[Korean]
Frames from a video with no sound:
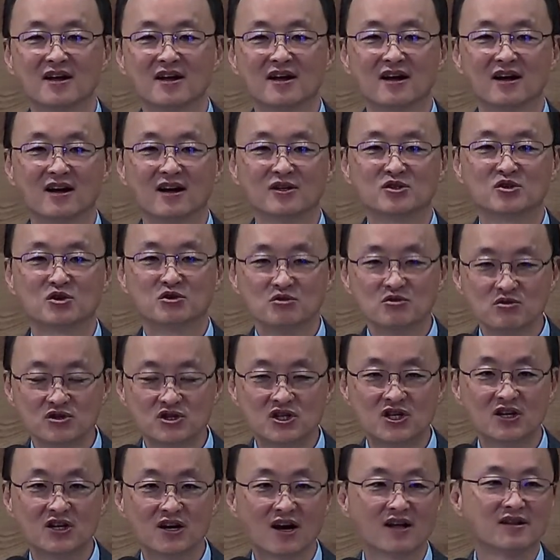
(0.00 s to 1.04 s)
아,
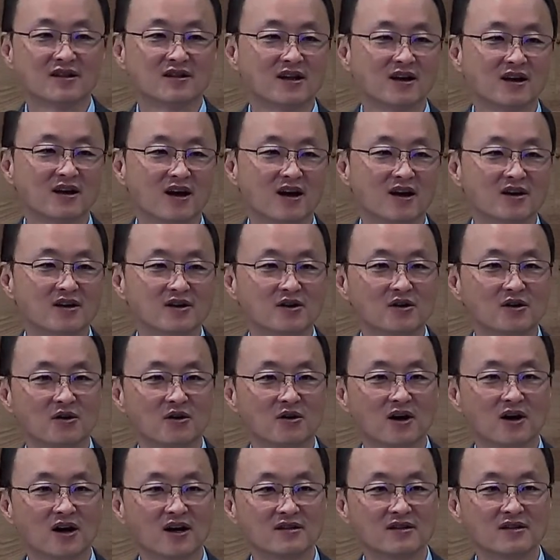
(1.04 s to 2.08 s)
충실한 아,
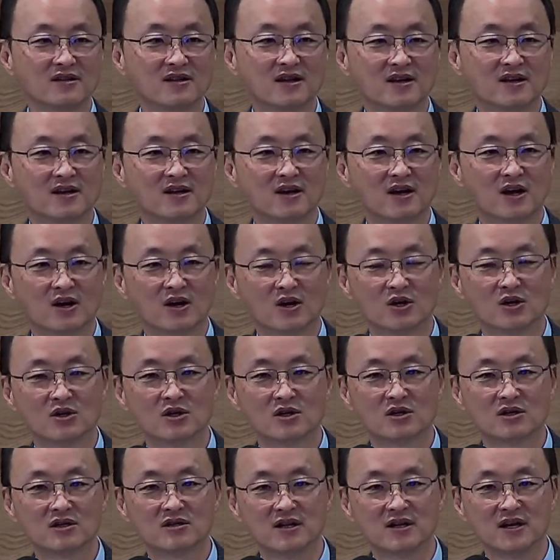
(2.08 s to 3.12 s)
그러한
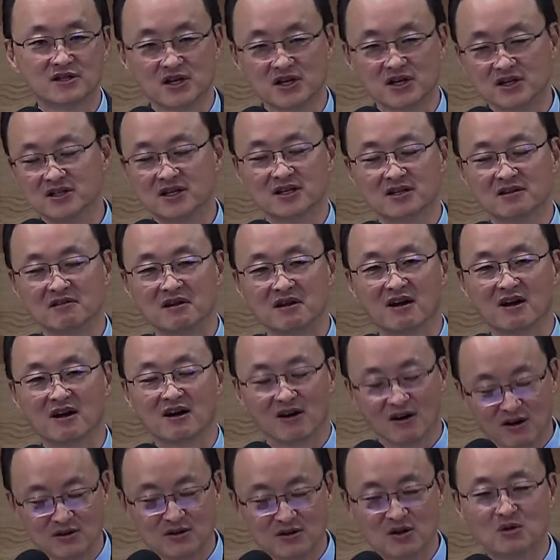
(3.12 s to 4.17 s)
아, 내제자들이
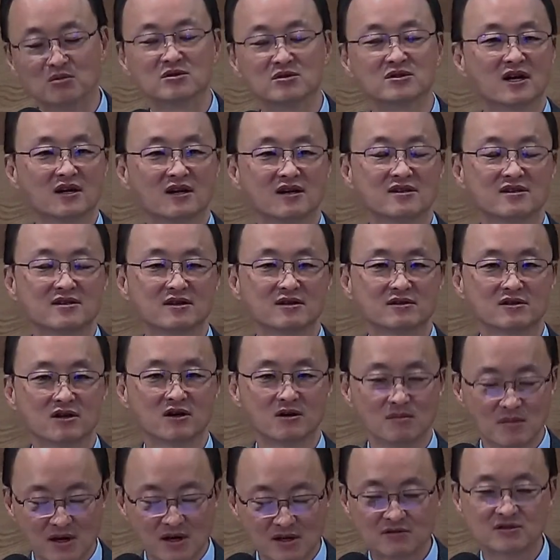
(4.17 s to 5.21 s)
아, 너무 잘했어.
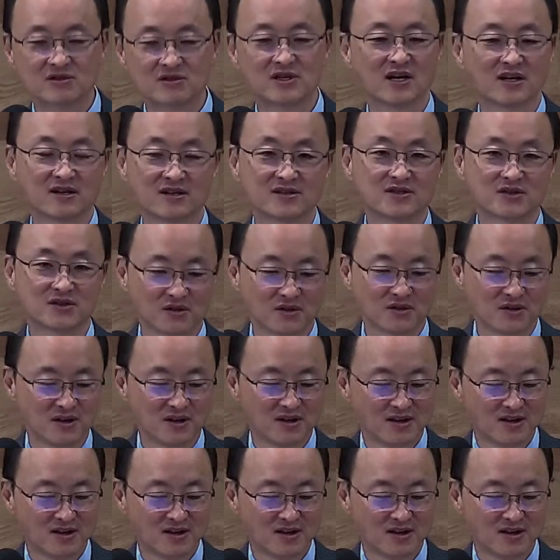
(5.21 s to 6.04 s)
정말로 잘했어.